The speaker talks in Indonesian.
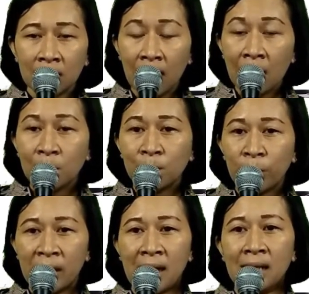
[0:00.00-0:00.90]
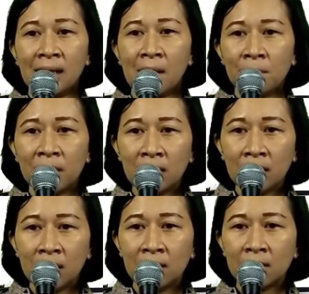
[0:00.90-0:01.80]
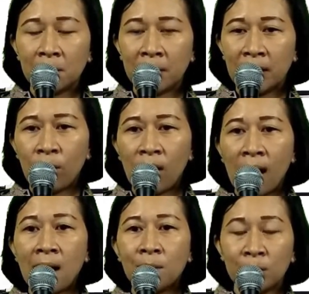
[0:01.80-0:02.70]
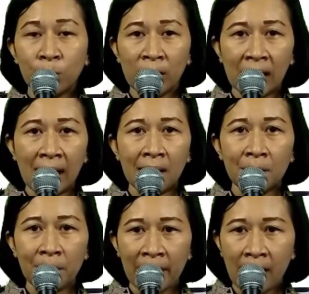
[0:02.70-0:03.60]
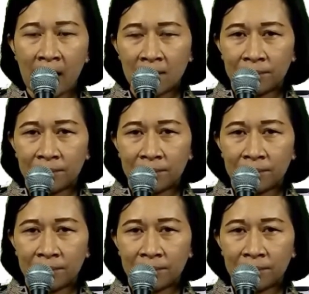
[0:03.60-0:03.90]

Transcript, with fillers: telah memurnikan kami seperti orang memurnikan perak.